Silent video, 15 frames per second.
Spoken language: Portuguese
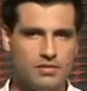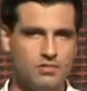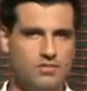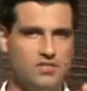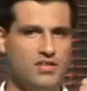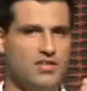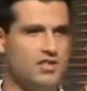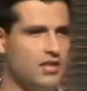
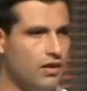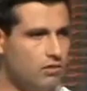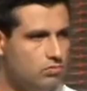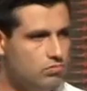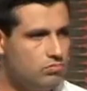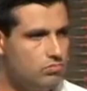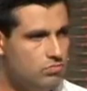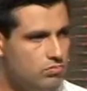
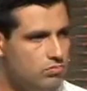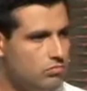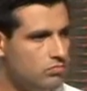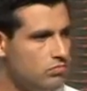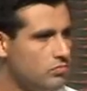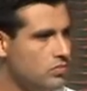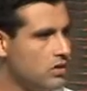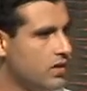Visão,
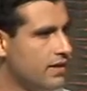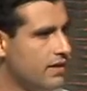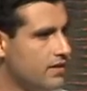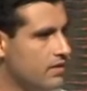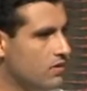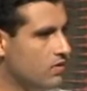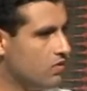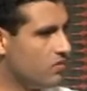
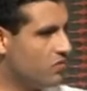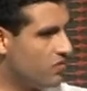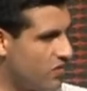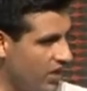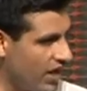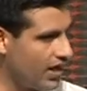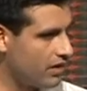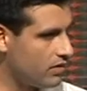
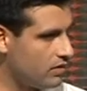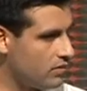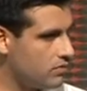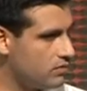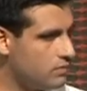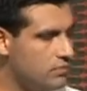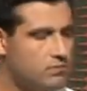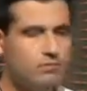fé
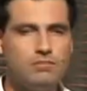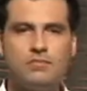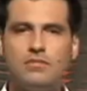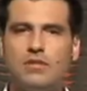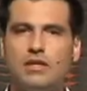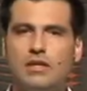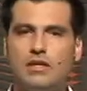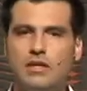
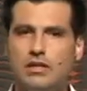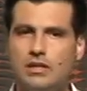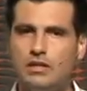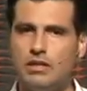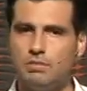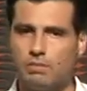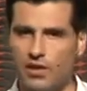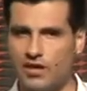
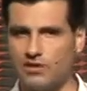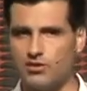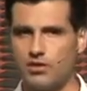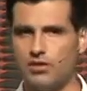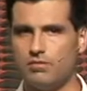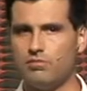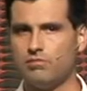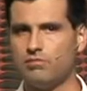e
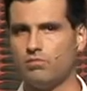prática.